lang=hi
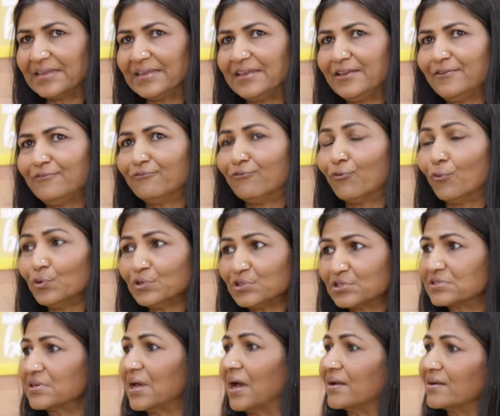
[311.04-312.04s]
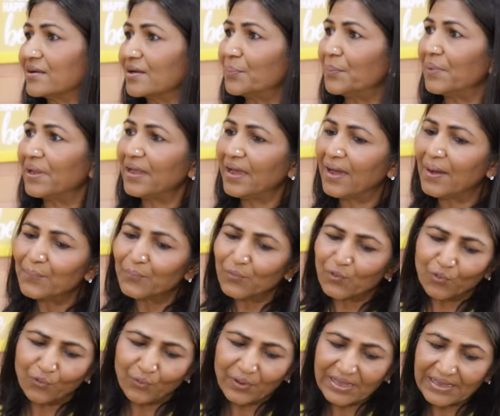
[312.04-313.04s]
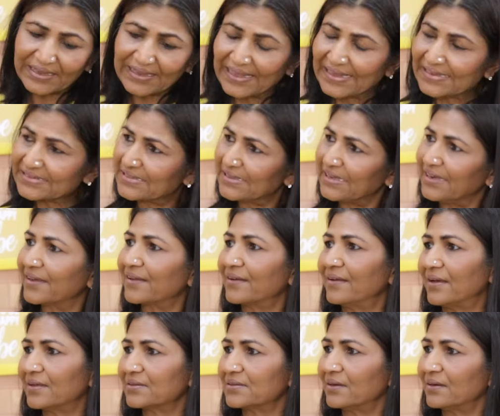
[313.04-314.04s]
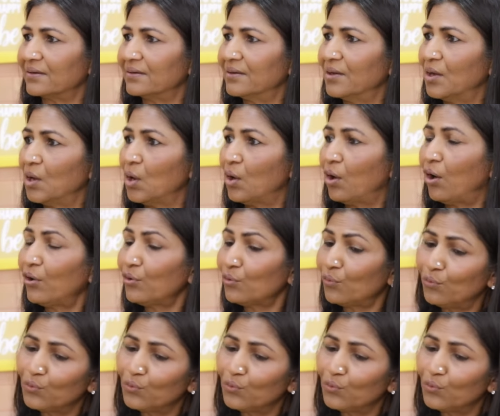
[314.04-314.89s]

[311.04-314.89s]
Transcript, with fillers: कि फोर्थ स्टैंडर्ड में हमको एक ऐसे लिखना था और